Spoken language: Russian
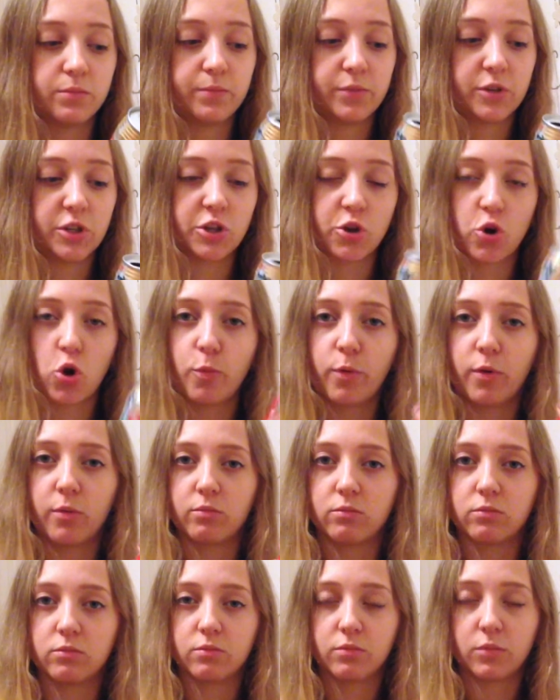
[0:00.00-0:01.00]

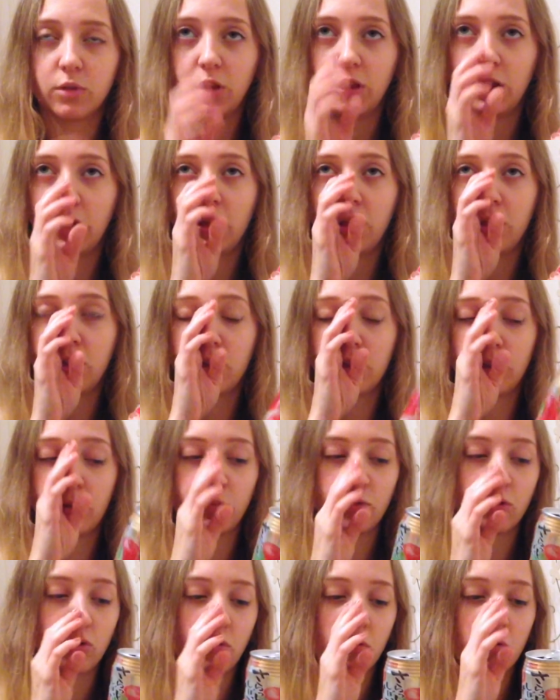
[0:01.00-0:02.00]
сиропом и
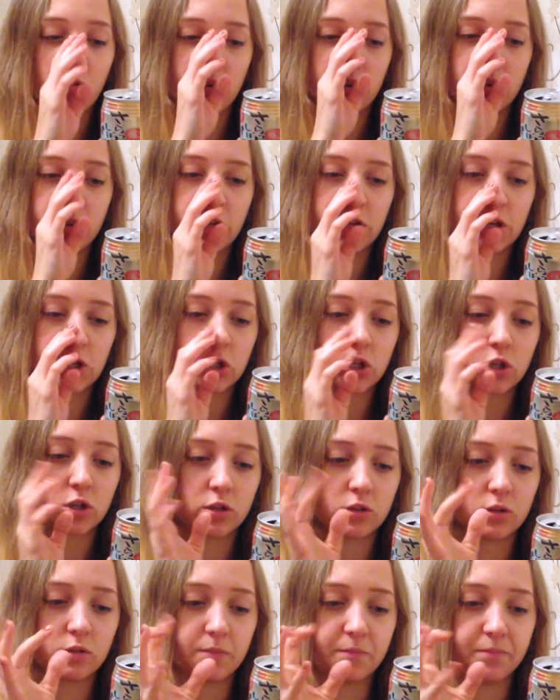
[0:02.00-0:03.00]
немного
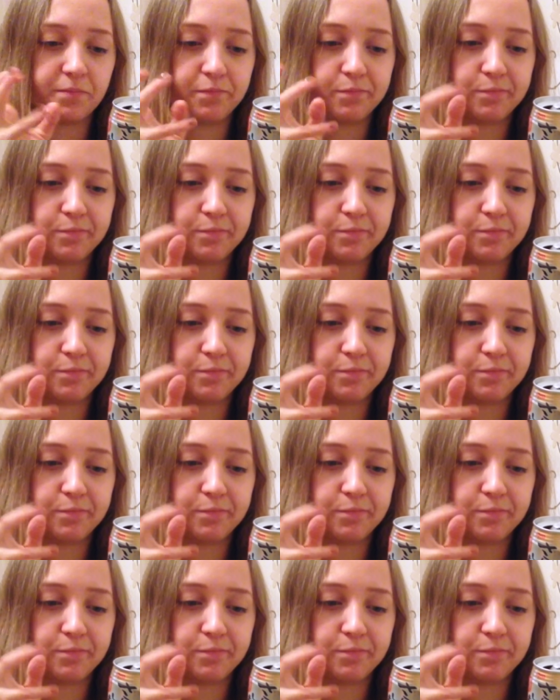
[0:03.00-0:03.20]
даже...